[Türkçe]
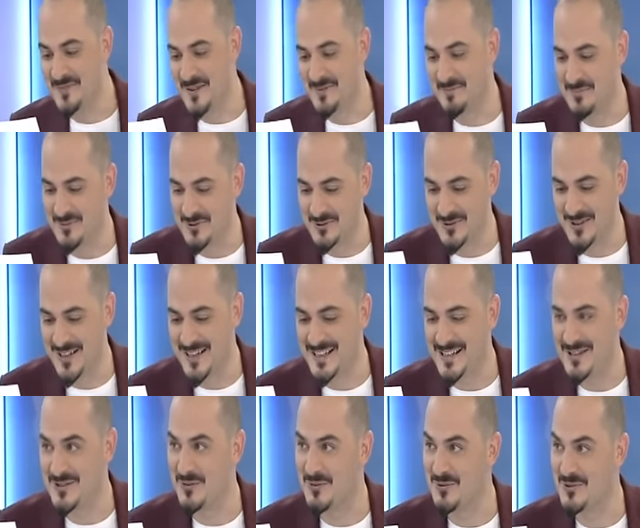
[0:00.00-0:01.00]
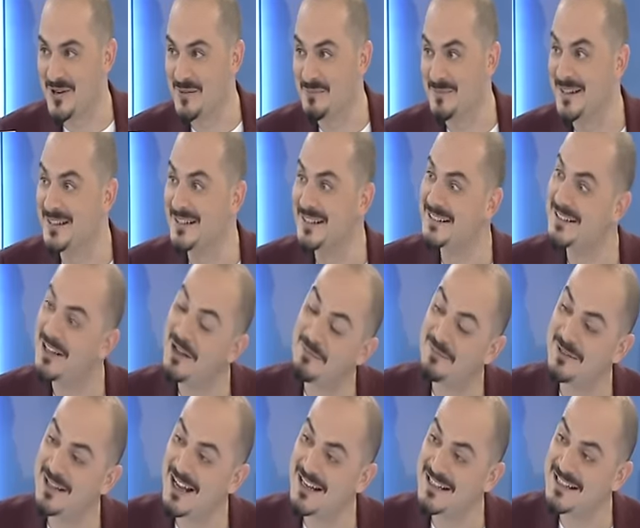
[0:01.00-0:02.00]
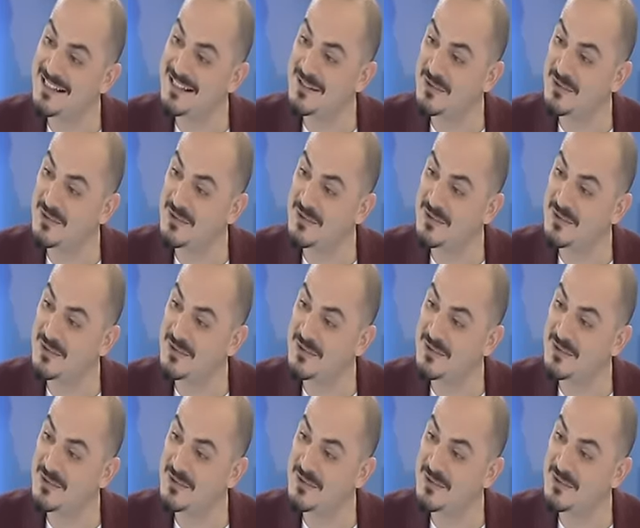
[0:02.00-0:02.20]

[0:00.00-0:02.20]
Bunu da soracağım. E, tam tersi